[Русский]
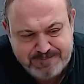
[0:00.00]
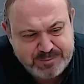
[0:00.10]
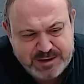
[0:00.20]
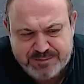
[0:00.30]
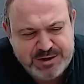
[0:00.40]

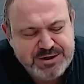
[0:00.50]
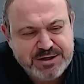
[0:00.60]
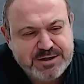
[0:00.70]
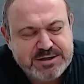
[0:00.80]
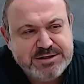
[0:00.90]
Не
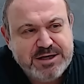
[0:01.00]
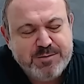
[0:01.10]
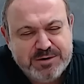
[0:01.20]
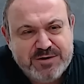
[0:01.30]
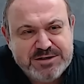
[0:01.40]
День Красной
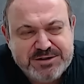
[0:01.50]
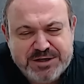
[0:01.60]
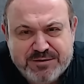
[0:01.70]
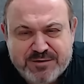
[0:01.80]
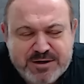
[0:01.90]
Армии,
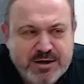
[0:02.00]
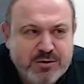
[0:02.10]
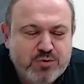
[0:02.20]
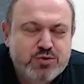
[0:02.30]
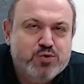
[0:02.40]
23 августа.
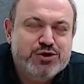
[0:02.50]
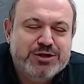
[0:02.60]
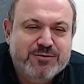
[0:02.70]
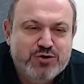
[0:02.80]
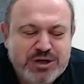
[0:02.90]
Ну,
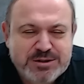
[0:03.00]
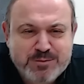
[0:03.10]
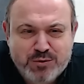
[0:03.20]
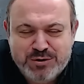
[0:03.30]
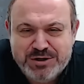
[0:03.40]
слушайте, вот сейчас
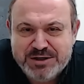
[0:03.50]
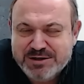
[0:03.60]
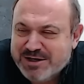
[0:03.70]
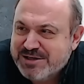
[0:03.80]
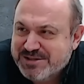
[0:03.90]
будет День
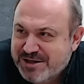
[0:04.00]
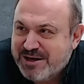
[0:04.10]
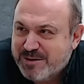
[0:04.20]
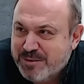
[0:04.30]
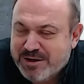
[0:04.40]
Красной
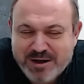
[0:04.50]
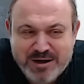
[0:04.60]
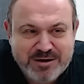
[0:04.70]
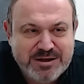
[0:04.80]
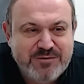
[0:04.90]
Армии.
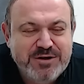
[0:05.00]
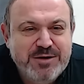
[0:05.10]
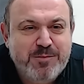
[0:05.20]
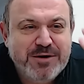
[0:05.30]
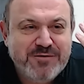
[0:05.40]
Да вы не
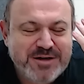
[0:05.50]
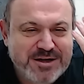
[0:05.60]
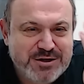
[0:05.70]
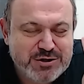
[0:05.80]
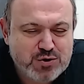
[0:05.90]

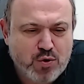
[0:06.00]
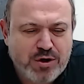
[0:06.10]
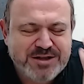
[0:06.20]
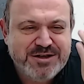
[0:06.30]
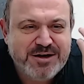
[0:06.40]
поверите,
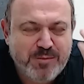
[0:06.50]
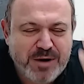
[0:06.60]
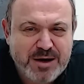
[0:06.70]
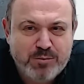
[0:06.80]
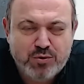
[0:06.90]
сколько
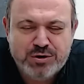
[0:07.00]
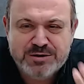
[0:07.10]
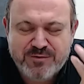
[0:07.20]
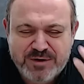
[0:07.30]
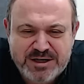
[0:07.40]
дерьма
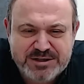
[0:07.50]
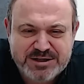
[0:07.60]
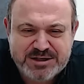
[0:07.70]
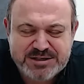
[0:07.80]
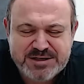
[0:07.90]
будет
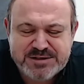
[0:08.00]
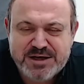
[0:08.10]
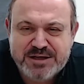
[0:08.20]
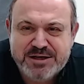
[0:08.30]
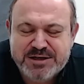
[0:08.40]
вылито на
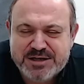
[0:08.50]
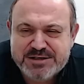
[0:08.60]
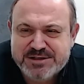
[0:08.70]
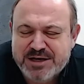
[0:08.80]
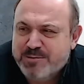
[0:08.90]
создание
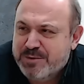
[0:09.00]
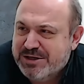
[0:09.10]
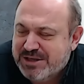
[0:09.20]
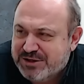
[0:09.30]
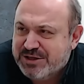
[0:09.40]
Красной Армии и
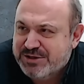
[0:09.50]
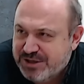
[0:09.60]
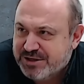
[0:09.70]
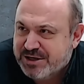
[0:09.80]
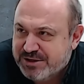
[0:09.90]
на этот
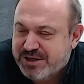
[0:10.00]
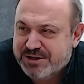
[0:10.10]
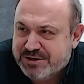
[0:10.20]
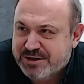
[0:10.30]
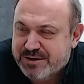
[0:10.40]
день
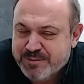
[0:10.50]
конкретно.